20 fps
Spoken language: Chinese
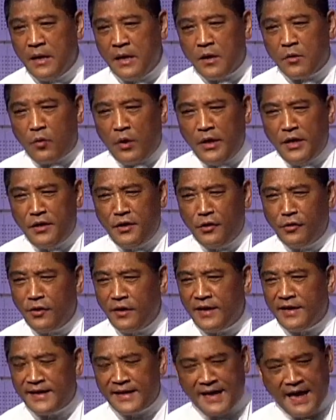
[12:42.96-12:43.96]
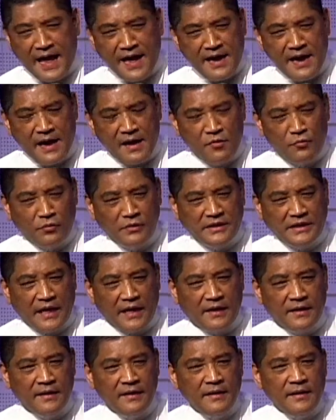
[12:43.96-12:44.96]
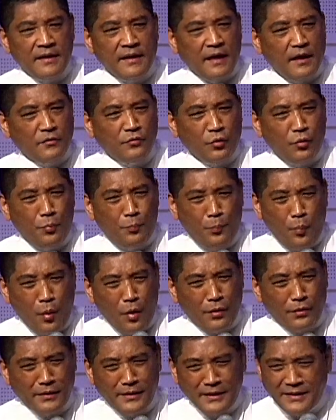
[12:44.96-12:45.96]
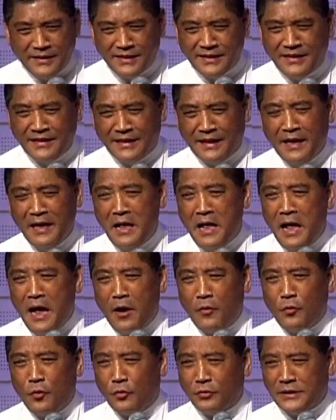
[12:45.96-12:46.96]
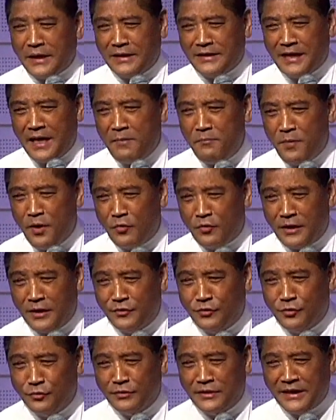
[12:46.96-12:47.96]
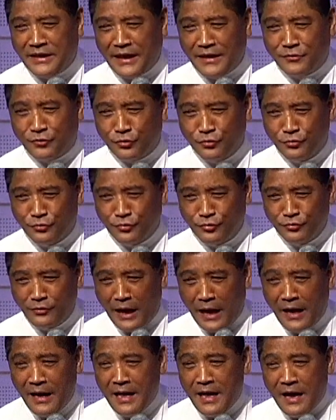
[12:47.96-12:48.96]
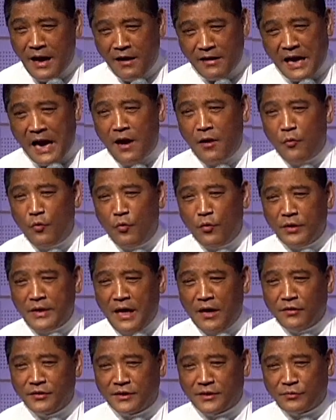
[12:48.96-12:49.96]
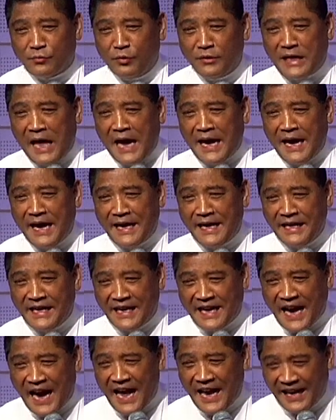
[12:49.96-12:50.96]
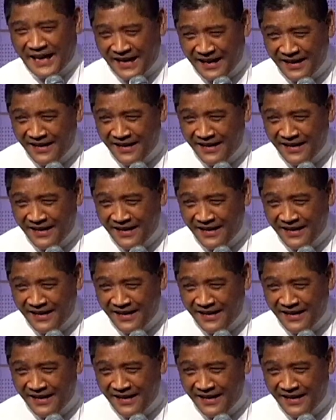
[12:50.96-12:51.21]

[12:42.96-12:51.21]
管理员就很尴尬跟我讲。他说：“不好意思，他楼上现在没有人住，正在出租啊。他刚好我有钥匙，我打开给你看了，